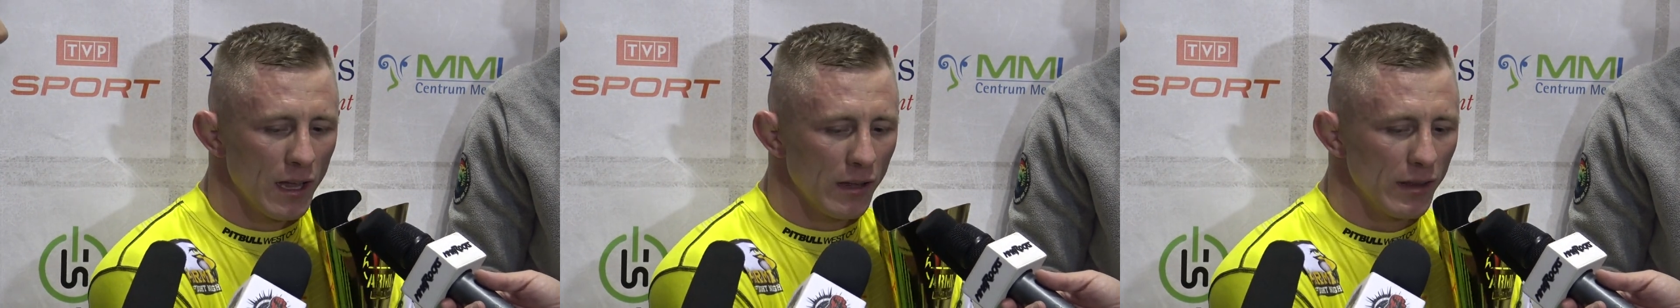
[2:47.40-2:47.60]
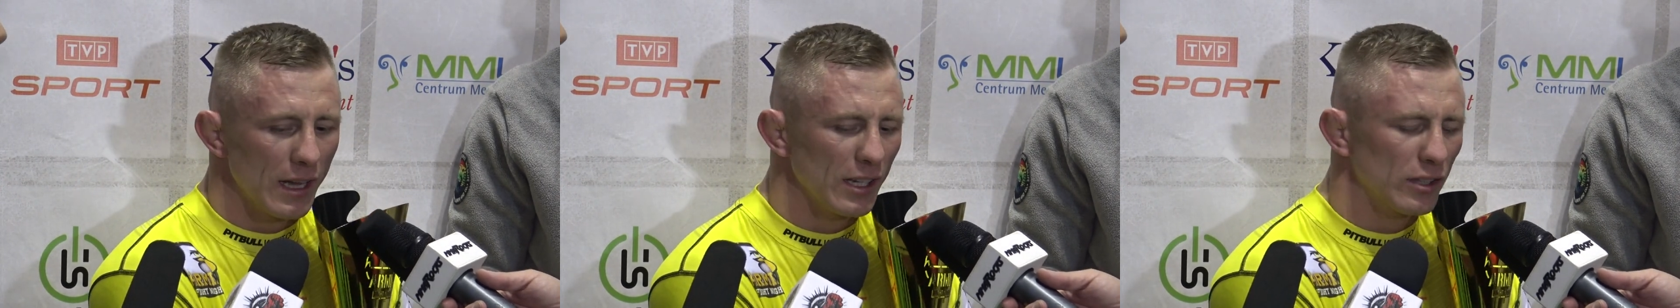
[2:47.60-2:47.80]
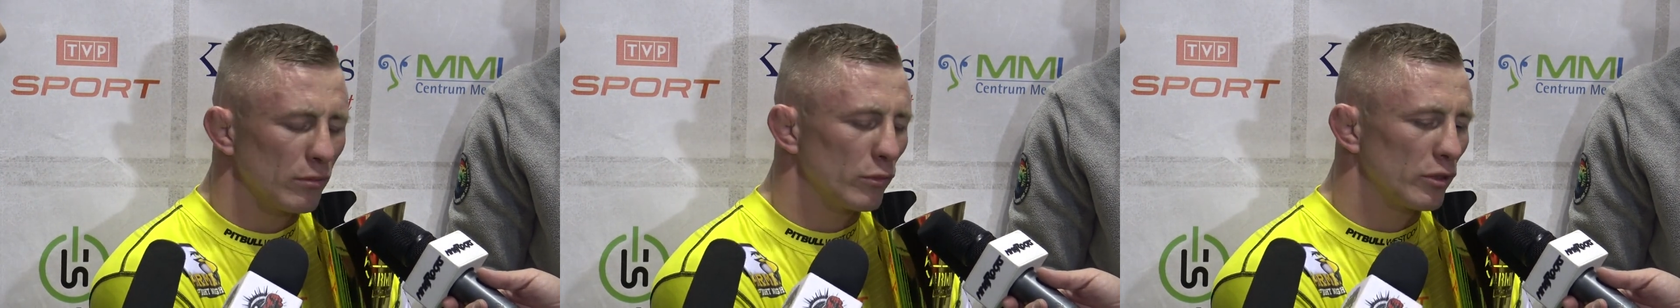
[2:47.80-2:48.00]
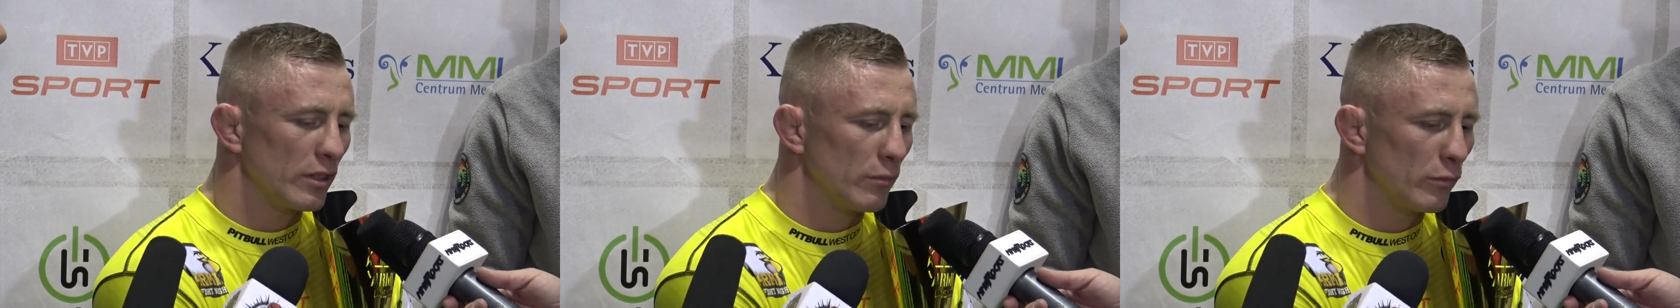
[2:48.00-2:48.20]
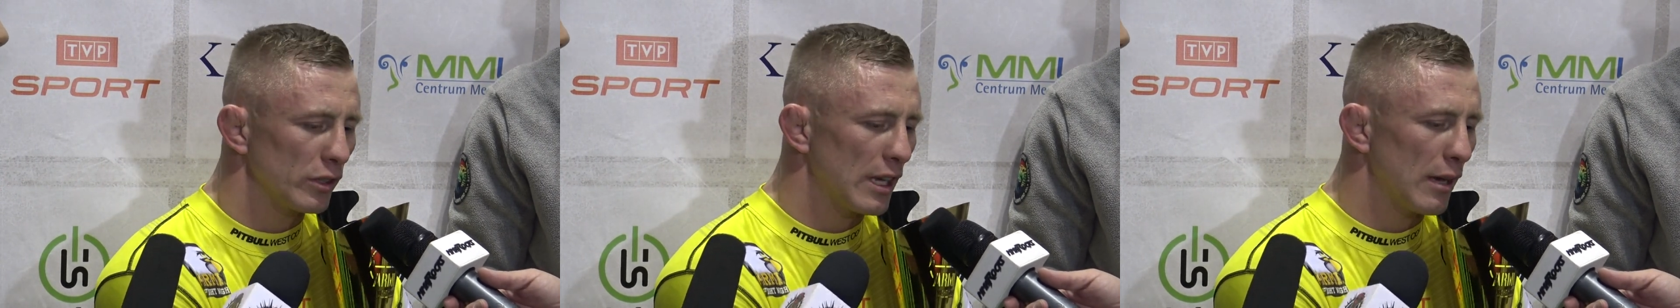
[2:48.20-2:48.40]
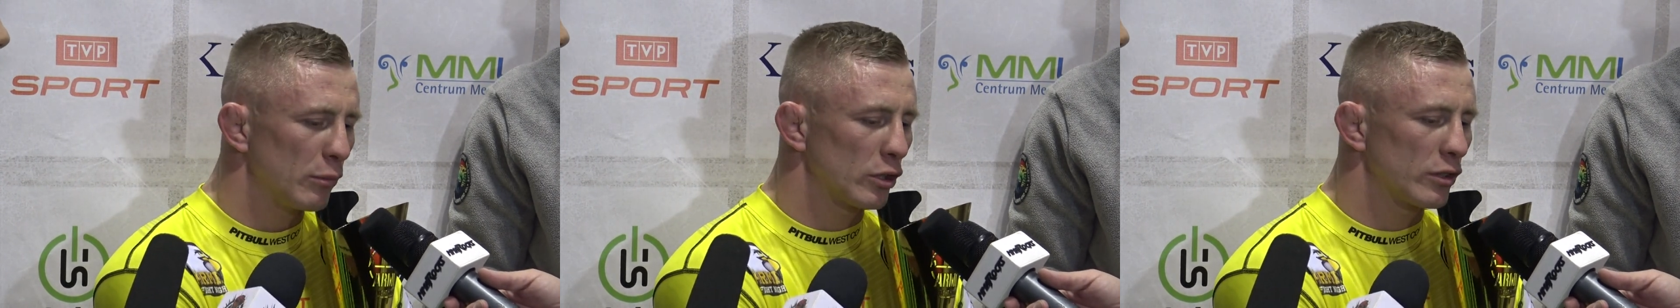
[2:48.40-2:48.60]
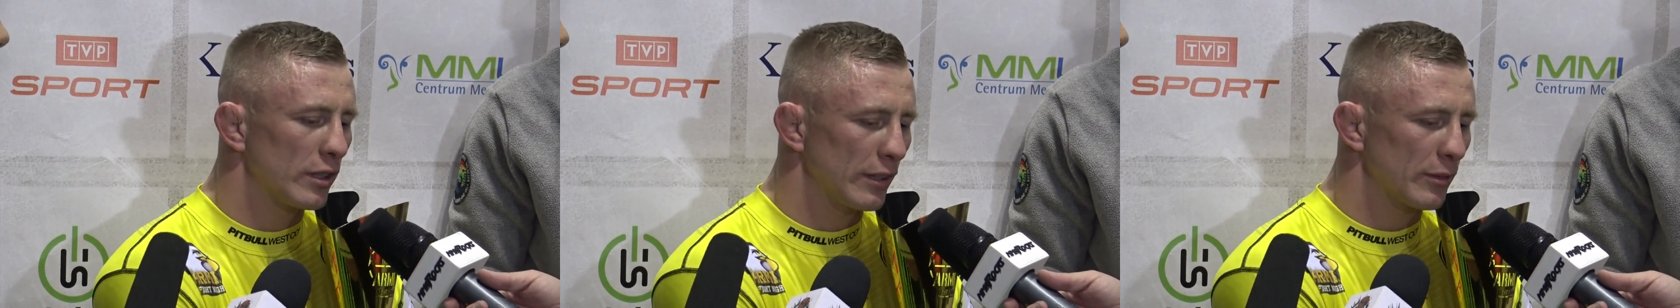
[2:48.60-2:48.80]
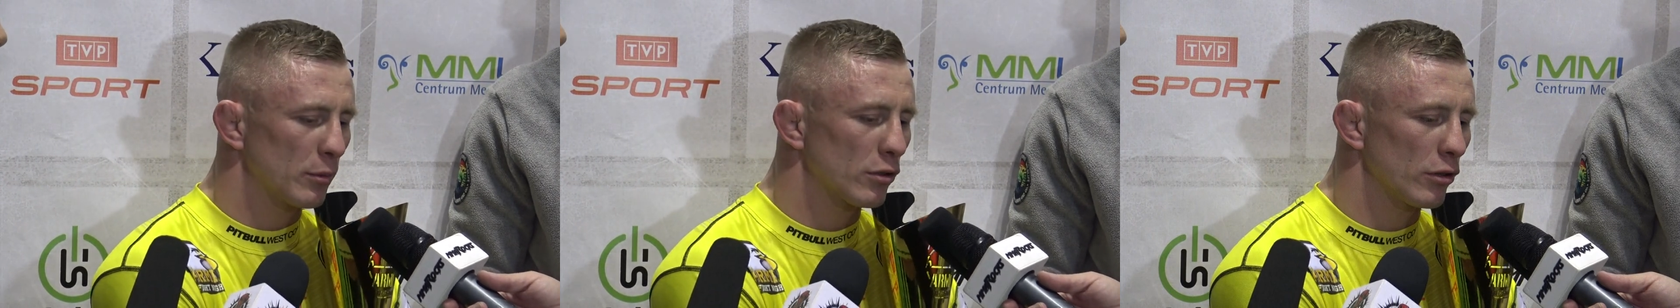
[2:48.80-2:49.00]
No ale to mój, mój debiut,
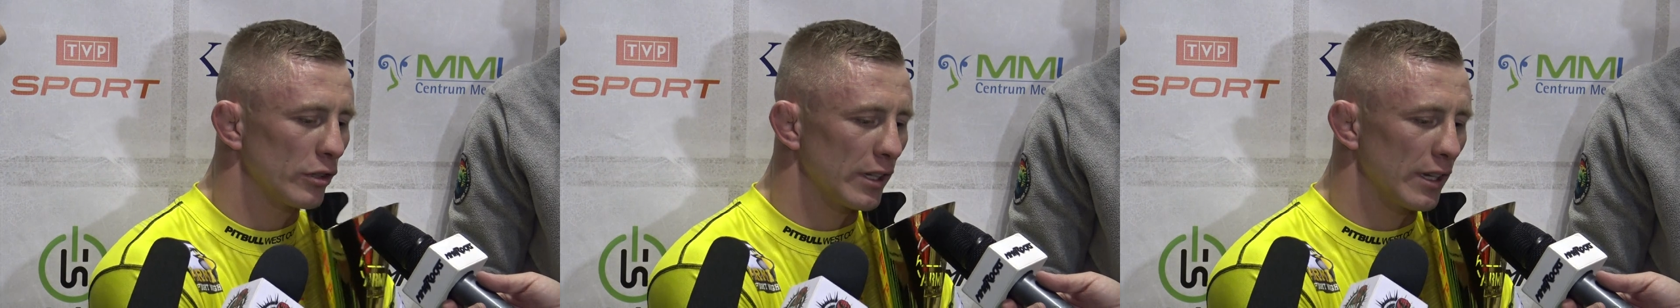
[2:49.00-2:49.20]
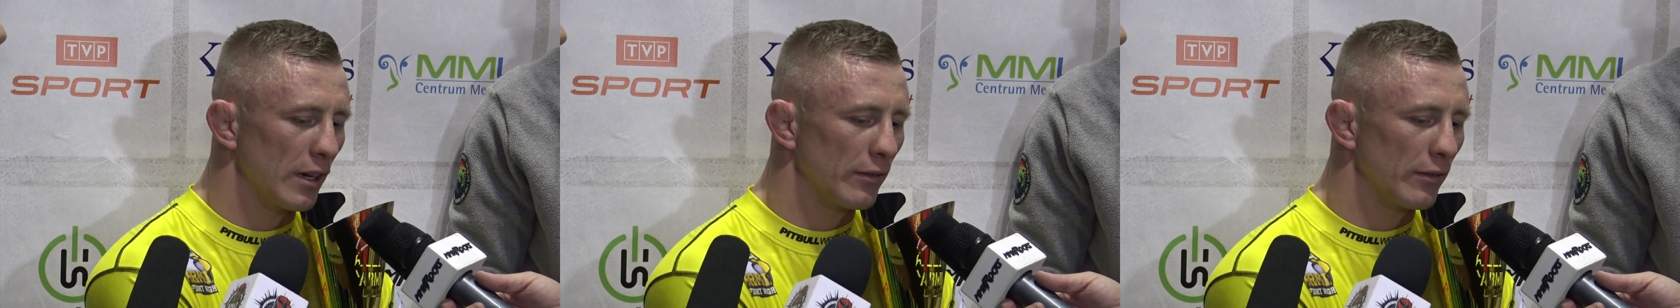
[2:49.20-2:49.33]
na spokojnie.